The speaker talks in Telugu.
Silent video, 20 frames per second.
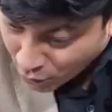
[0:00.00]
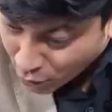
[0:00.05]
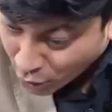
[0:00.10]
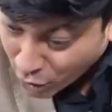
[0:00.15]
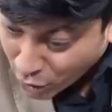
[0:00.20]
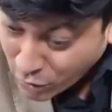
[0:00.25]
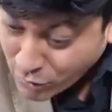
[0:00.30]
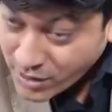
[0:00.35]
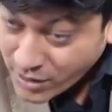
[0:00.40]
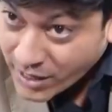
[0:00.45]

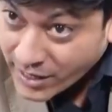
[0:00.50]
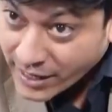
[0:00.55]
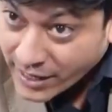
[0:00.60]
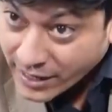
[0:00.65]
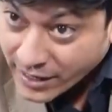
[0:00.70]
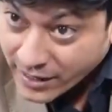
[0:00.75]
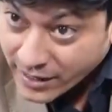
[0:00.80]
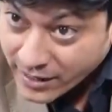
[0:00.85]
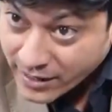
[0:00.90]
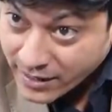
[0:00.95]
హోల్ ఉందండి
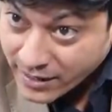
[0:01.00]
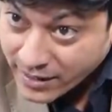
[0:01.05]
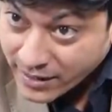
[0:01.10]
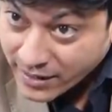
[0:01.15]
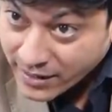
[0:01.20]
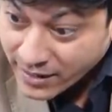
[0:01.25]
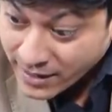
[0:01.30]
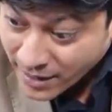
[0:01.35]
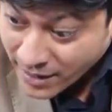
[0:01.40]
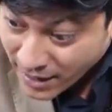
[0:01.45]

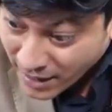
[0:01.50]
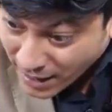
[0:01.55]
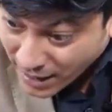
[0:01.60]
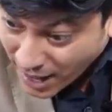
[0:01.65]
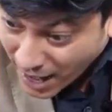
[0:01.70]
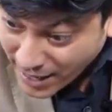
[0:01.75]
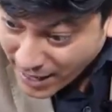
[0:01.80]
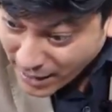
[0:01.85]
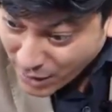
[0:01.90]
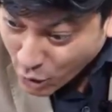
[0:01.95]

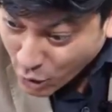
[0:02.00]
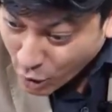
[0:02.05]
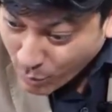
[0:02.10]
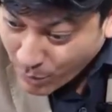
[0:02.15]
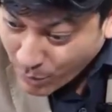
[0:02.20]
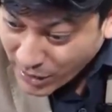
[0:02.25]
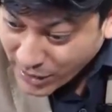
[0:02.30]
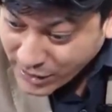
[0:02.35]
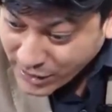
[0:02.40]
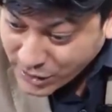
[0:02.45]
కానీ
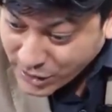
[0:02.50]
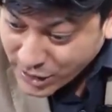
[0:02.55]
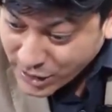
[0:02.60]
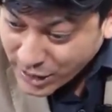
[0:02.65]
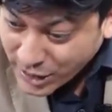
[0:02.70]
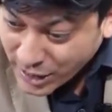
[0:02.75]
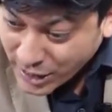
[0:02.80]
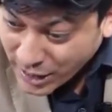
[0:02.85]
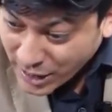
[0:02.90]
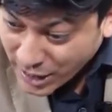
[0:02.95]
లోపల నుంచి
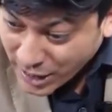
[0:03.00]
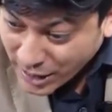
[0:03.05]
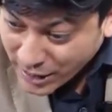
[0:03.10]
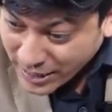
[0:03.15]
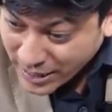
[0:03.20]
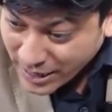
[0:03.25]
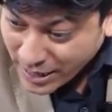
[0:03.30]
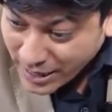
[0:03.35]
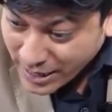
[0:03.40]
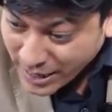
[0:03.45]

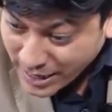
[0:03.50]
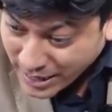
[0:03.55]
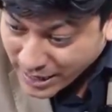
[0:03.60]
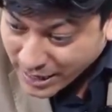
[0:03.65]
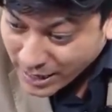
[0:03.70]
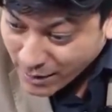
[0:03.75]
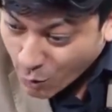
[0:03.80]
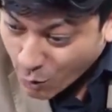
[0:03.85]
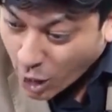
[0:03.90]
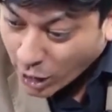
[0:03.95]
ఈ
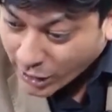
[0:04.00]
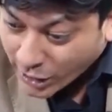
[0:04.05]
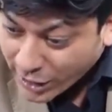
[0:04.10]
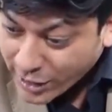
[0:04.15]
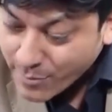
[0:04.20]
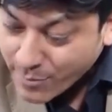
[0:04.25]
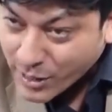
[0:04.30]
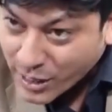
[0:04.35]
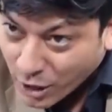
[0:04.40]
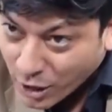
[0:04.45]
ఇక్కడ
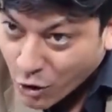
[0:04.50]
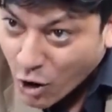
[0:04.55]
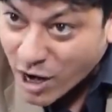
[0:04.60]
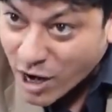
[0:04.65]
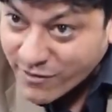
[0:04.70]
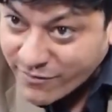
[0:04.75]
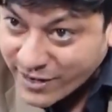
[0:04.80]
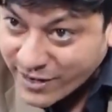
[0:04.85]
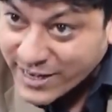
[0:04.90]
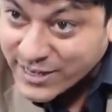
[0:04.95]
వాటర్ని మనం
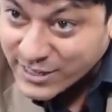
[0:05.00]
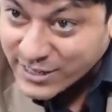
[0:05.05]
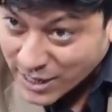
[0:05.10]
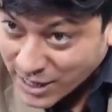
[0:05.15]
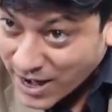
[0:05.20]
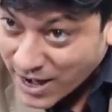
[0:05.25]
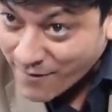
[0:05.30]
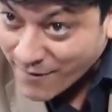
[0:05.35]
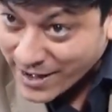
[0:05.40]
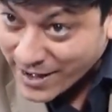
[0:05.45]
కాన్ఫిడెన్స్
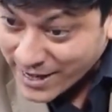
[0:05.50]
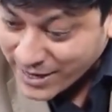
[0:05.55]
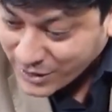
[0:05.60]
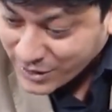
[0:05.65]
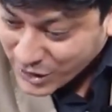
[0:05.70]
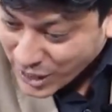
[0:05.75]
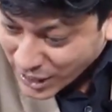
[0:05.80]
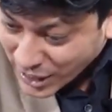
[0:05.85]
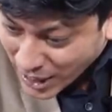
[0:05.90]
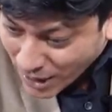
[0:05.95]
అన్నాం
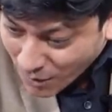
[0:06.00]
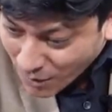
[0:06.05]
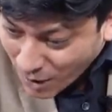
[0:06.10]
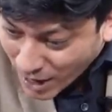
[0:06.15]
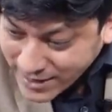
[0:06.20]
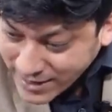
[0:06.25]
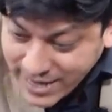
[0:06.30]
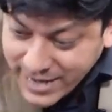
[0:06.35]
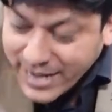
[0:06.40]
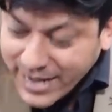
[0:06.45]
ఎనర్జీ అన్నాం
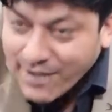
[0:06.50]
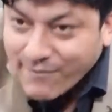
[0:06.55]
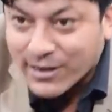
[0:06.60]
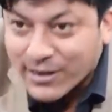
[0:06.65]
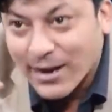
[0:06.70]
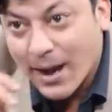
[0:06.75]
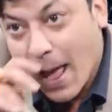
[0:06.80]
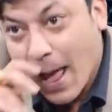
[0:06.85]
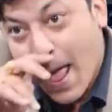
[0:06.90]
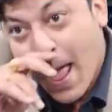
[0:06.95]
అది లీక్
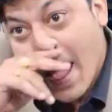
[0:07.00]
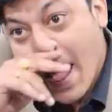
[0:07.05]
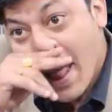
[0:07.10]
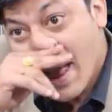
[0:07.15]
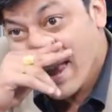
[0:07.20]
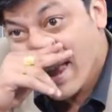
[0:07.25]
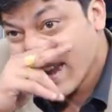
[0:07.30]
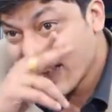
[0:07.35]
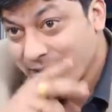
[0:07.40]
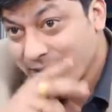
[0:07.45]
అవ్వట్లా
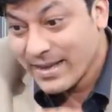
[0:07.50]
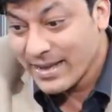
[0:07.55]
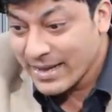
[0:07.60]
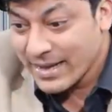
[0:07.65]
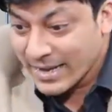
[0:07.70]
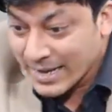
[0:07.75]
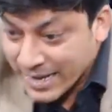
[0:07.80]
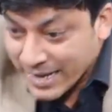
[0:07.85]
లీక్ అవ్వట్లేదు